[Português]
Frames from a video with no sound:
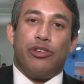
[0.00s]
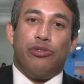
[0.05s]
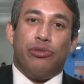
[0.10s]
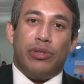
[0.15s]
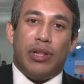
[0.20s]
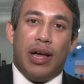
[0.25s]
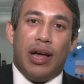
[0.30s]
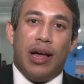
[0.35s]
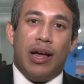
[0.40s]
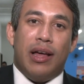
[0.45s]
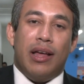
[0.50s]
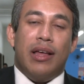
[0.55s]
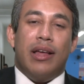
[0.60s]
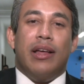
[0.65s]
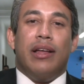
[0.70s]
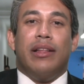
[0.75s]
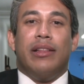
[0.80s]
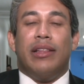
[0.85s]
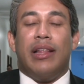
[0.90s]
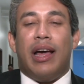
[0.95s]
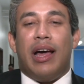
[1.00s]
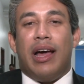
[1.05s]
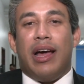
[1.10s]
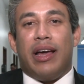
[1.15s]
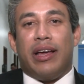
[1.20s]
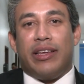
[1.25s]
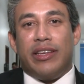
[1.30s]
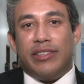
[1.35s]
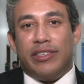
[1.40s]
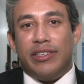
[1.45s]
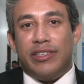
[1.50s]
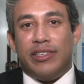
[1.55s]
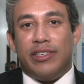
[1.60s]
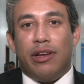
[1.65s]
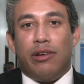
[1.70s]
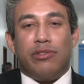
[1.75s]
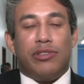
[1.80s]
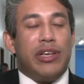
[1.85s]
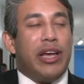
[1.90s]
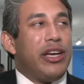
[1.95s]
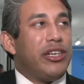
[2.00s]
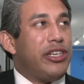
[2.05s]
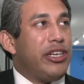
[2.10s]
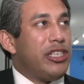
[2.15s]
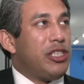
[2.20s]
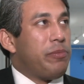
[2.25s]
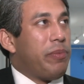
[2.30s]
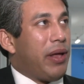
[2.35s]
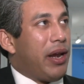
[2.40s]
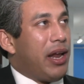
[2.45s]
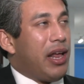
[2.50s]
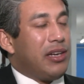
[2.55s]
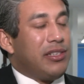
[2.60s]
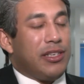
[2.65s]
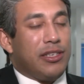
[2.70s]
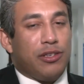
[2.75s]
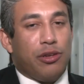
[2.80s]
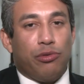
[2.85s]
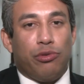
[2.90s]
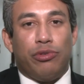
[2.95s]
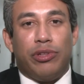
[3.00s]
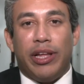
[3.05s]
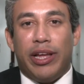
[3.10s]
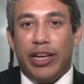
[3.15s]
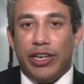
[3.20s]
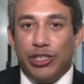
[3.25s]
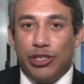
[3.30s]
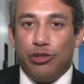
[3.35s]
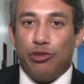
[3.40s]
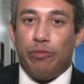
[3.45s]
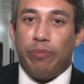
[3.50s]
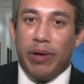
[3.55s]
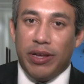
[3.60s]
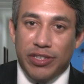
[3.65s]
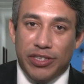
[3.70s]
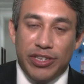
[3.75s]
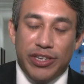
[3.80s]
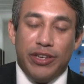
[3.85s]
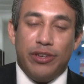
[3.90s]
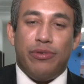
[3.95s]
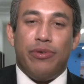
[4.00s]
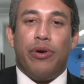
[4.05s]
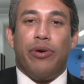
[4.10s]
ajudar na aquisição dos reagentes para a realização do teste do pezinho.